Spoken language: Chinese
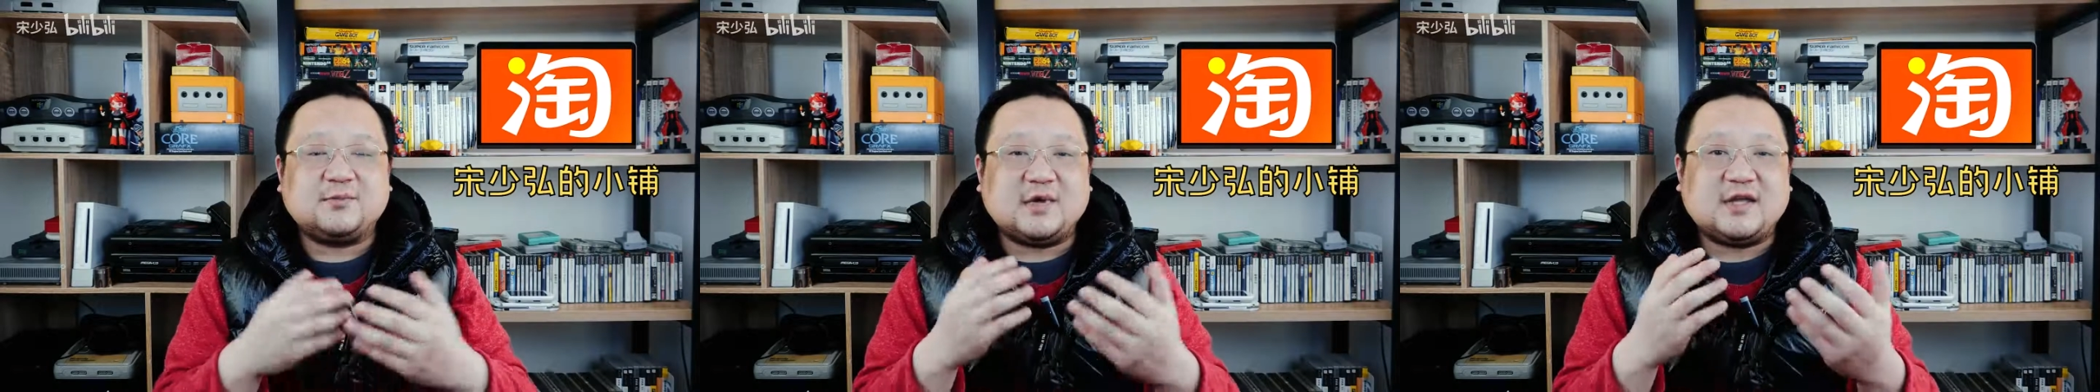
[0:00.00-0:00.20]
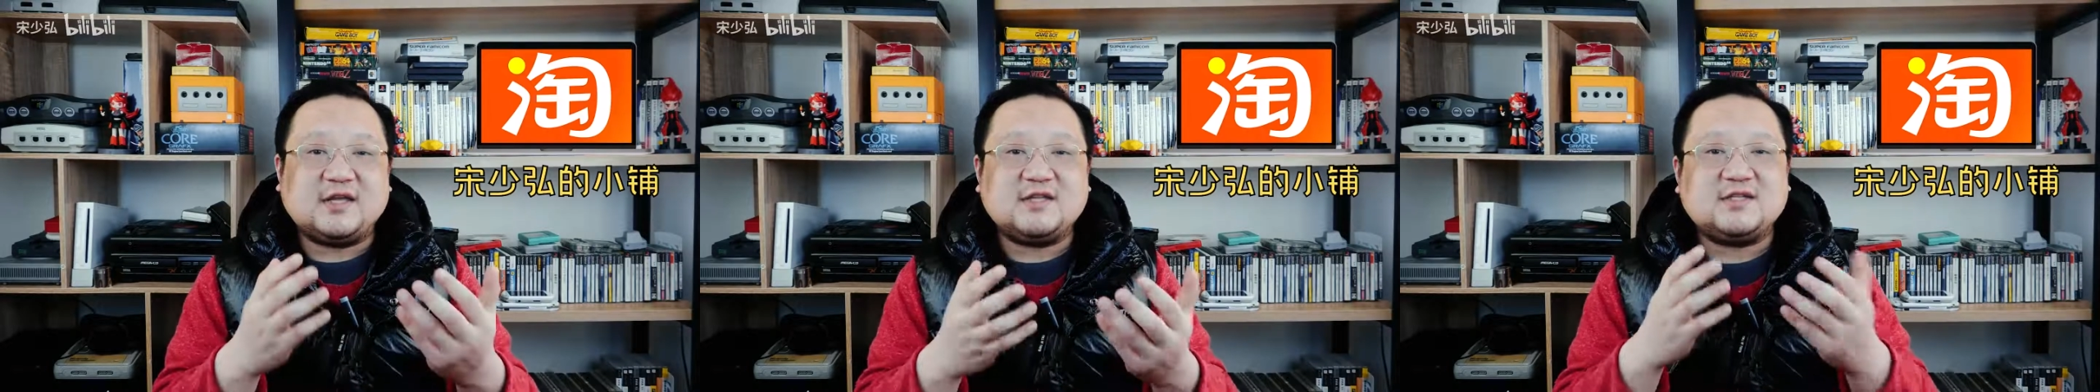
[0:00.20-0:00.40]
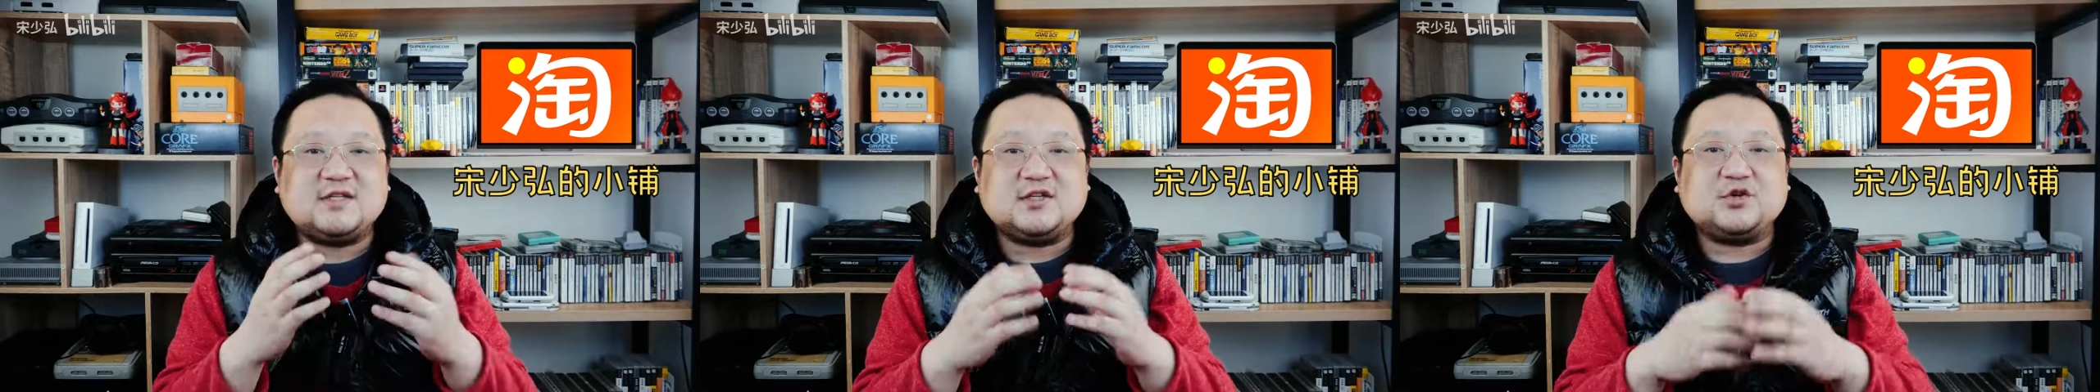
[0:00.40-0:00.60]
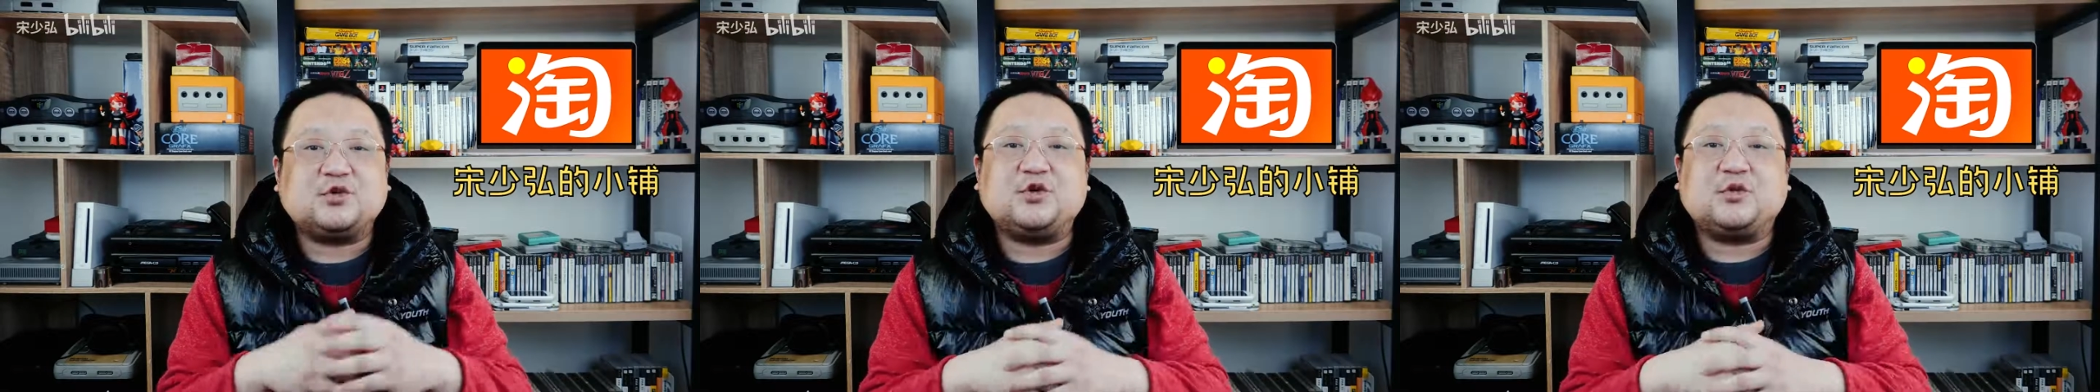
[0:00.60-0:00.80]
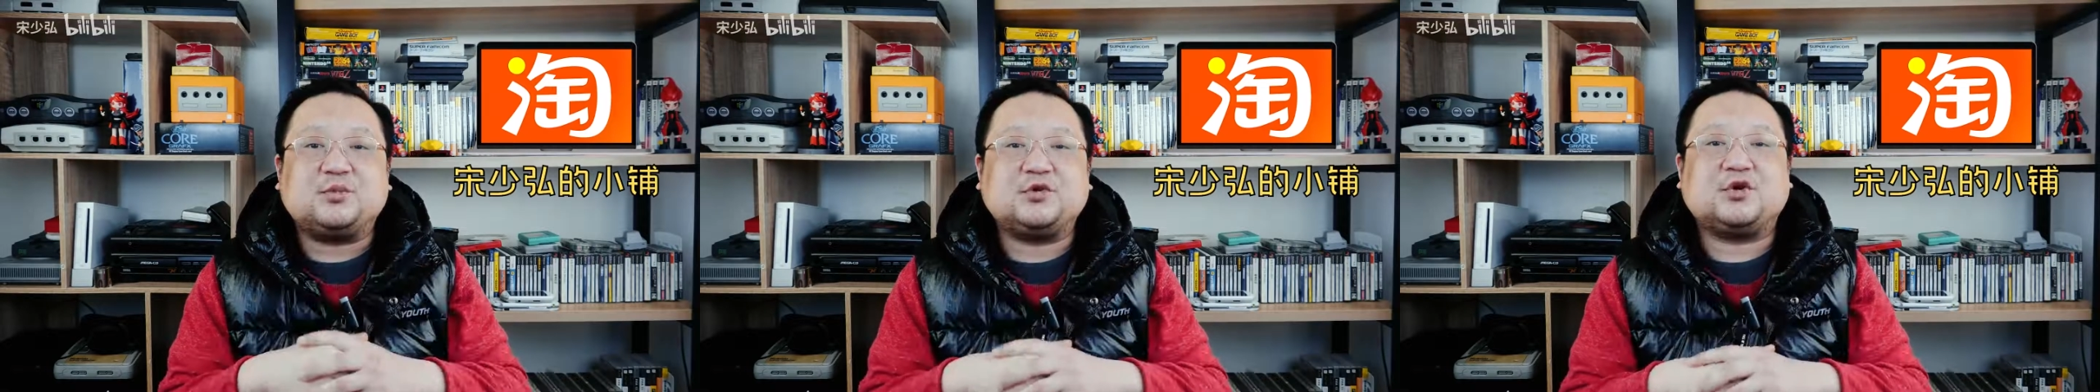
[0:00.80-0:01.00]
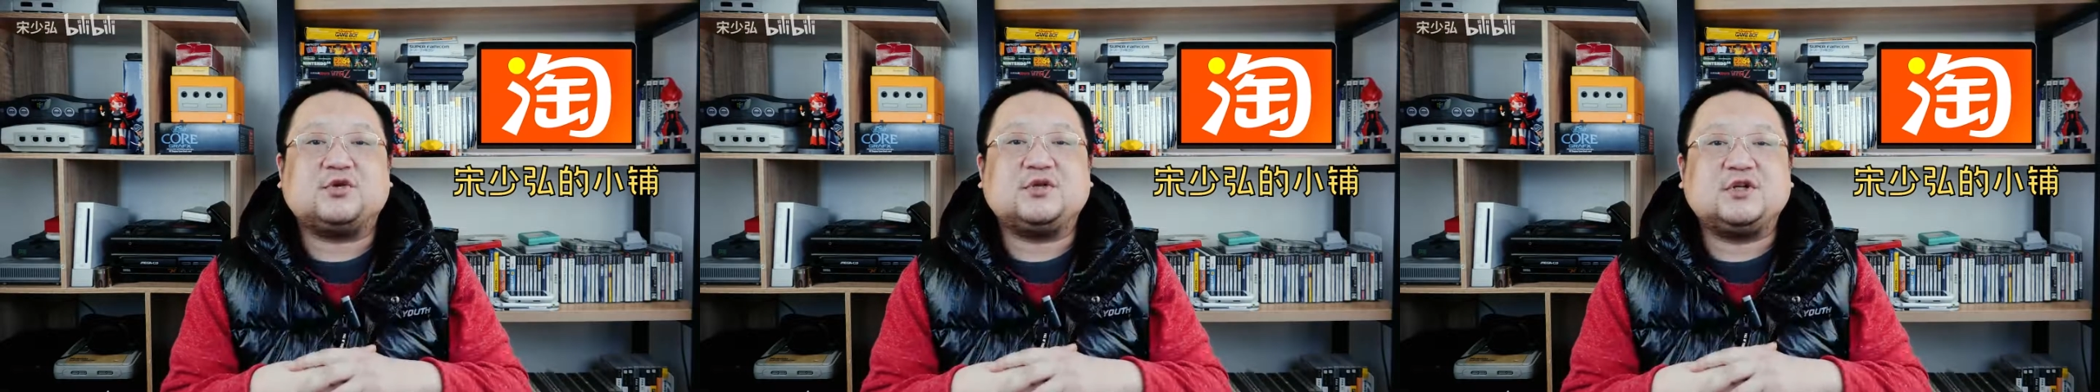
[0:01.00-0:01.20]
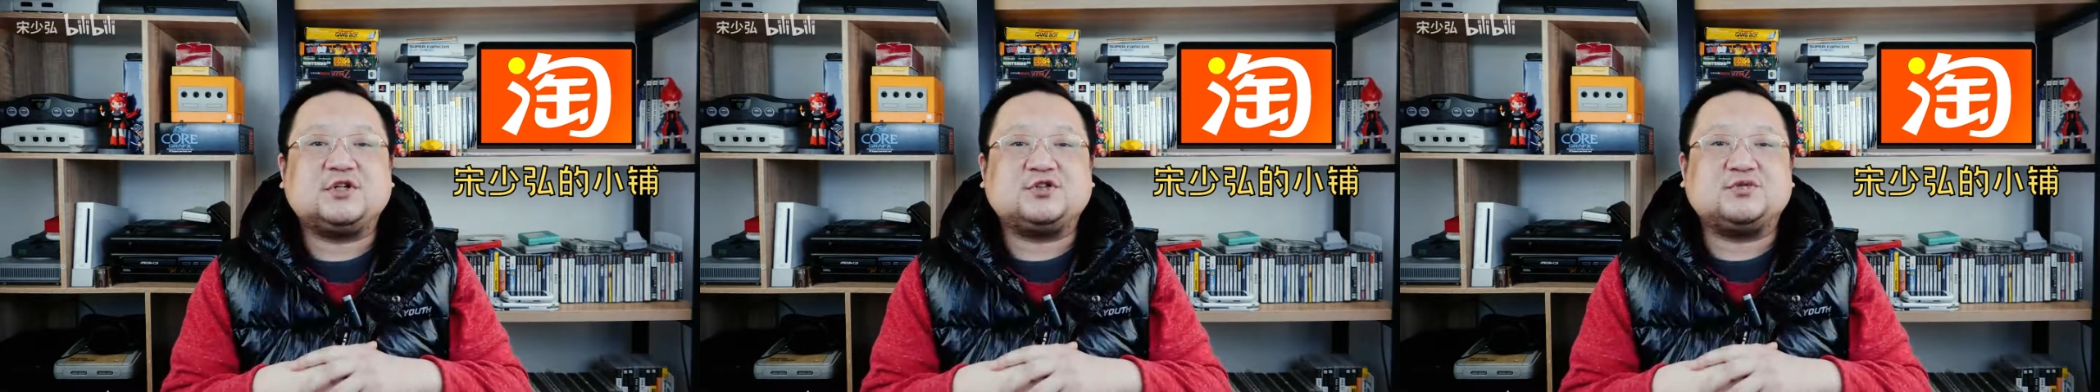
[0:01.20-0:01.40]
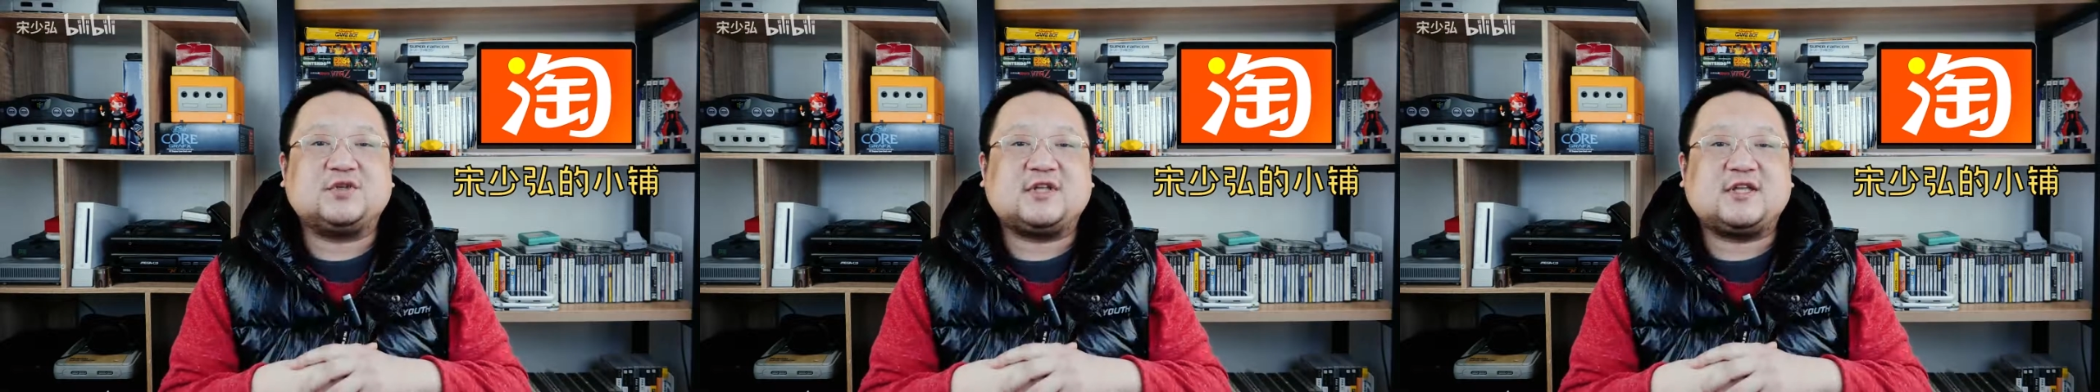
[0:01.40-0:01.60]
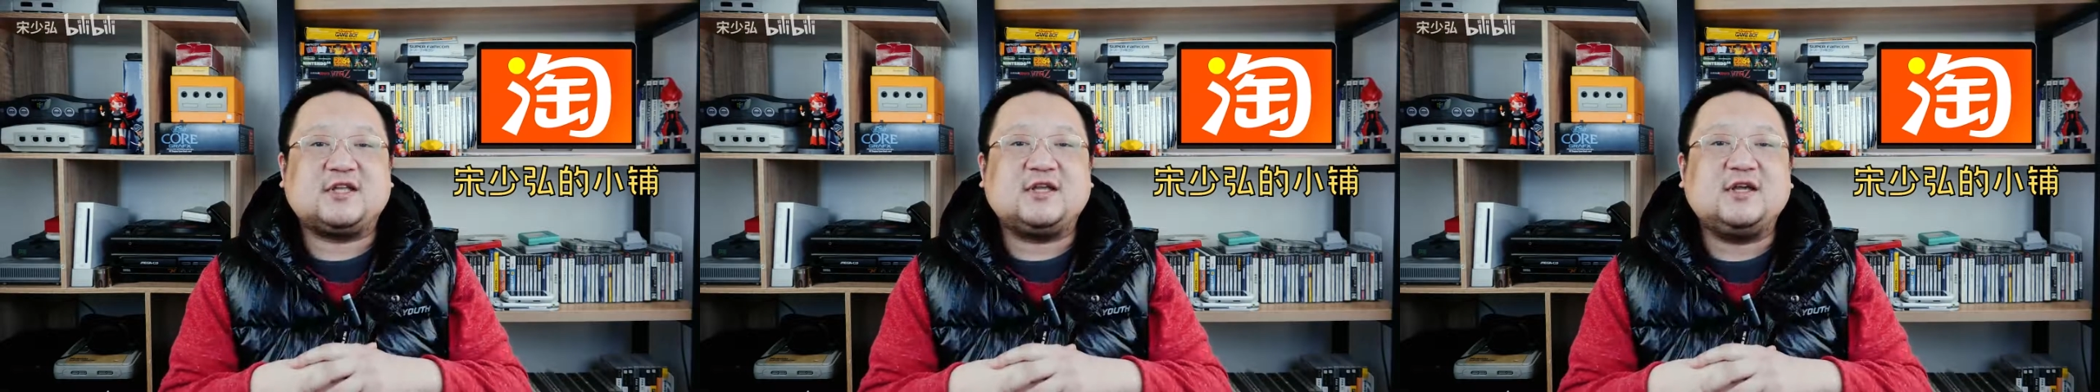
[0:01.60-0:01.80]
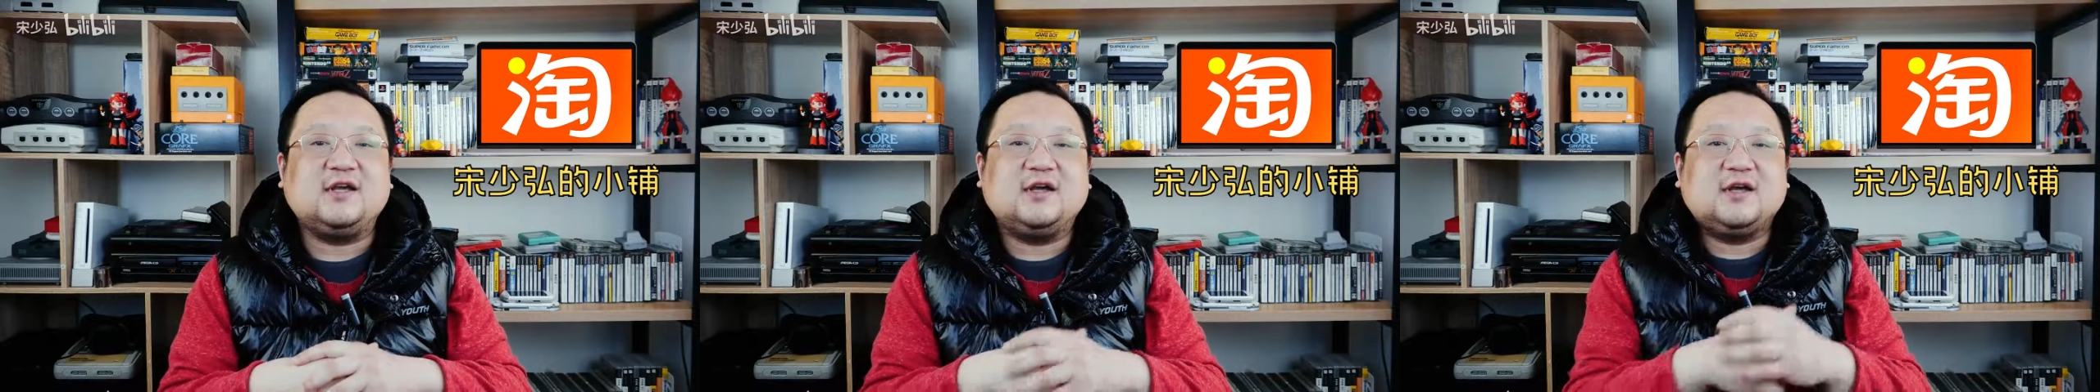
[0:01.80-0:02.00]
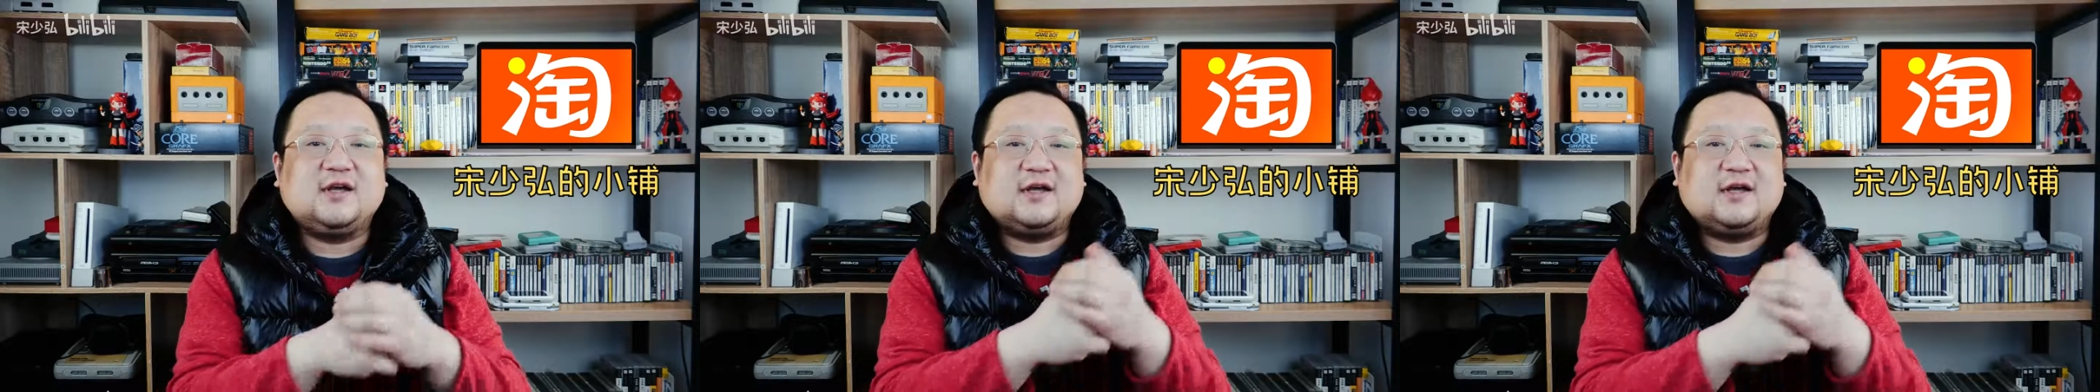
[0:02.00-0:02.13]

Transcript: 每一季都有不同的主题，